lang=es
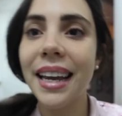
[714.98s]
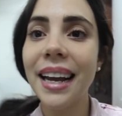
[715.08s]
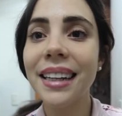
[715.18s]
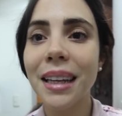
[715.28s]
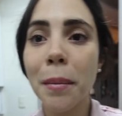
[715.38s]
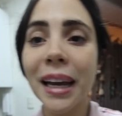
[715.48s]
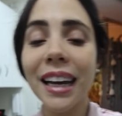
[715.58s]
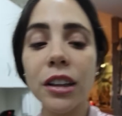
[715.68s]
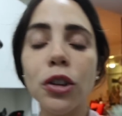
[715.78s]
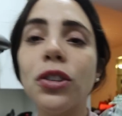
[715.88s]
Y el té me
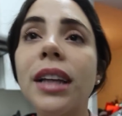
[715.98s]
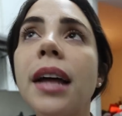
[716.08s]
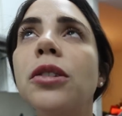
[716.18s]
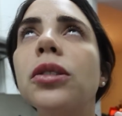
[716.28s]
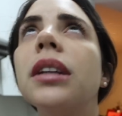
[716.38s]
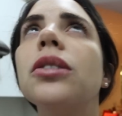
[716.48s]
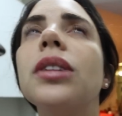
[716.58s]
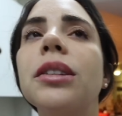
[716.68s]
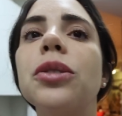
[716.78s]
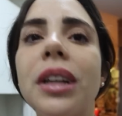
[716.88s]
encantó tanto, tanto,
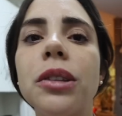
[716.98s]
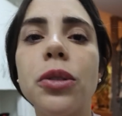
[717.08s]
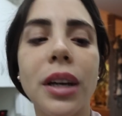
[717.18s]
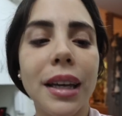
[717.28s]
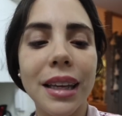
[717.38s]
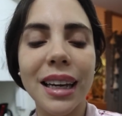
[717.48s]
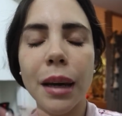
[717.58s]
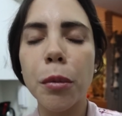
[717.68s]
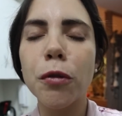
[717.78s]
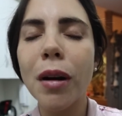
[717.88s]
tanto, tanto que dije,
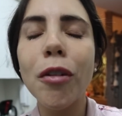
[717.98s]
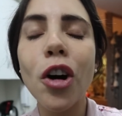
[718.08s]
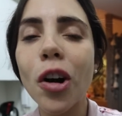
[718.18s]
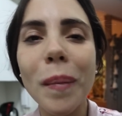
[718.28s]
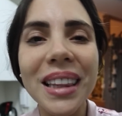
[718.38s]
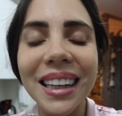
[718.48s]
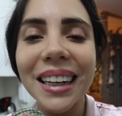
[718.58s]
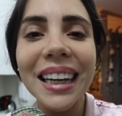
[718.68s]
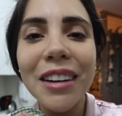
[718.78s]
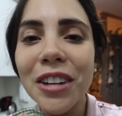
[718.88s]
por favor, me
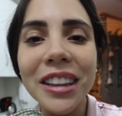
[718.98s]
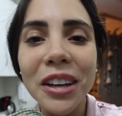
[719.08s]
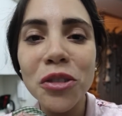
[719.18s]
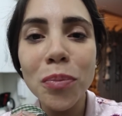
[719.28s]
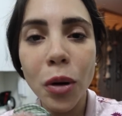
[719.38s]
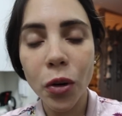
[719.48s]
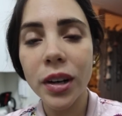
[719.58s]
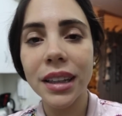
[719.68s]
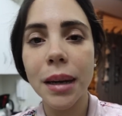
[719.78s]
tienen que vender un poco el